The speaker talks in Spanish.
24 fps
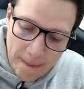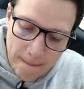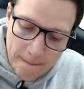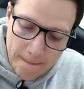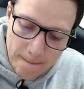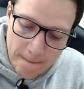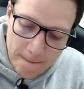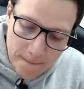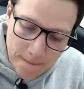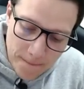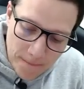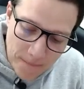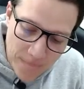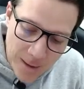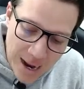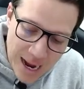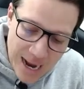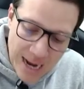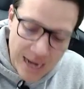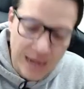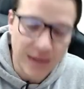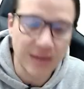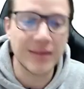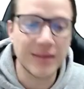
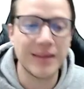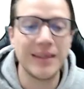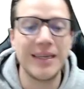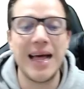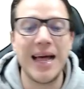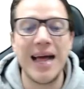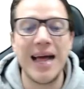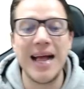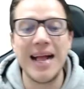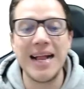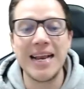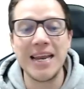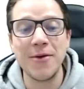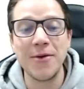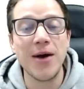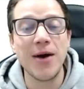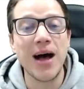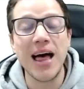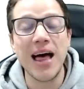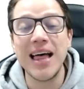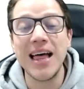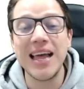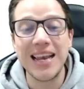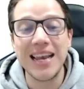más la
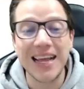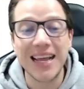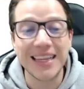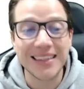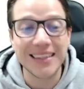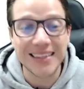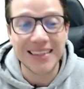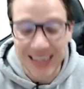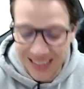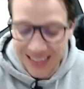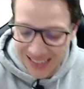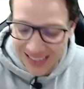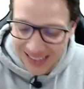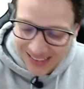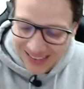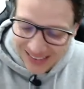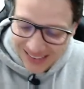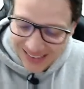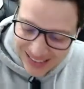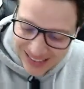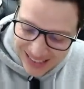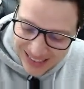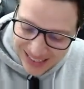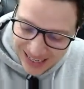derivada de la
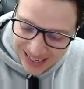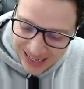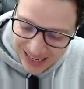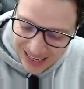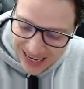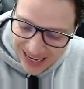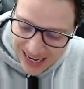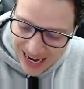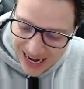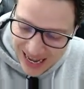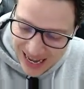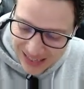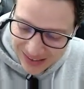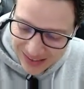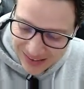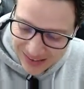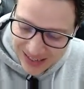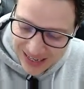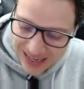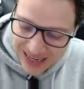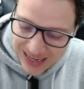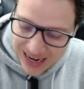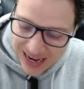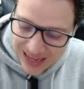tangente, que es la
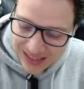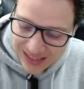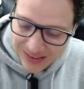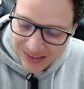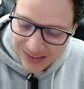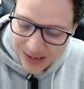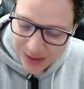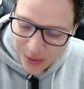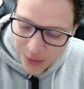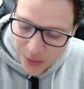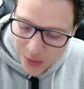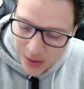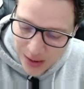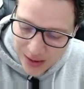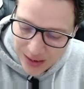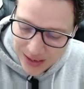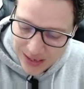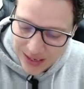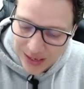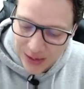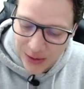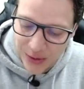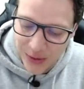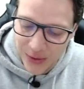secante al
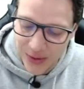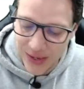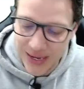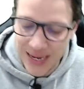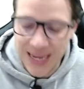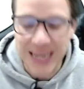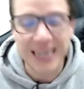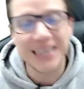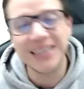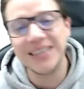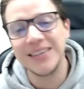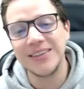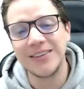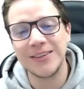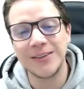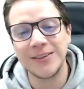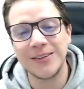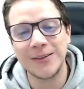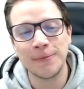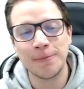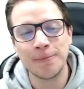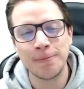cuadrado de x.